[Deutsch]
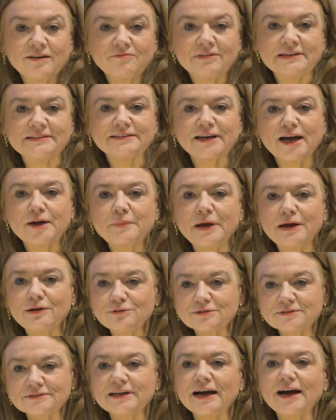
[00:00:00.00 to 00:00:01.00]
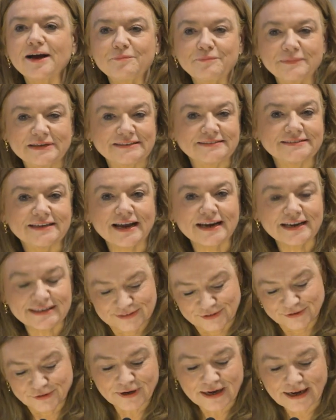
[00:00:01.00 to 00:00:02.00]
wenn Sie einmal Lust haben, ins
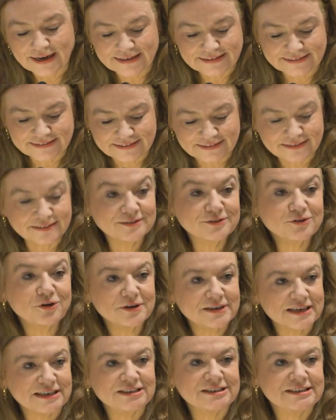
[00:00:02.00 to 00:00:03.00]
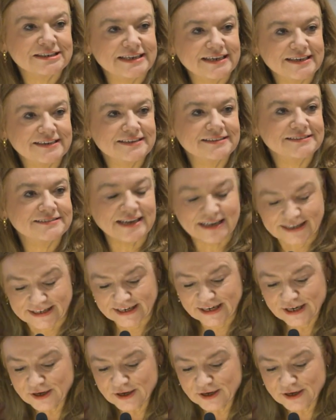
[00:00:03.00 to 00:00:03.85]
Saarland zu reisen, dort entsteht in St.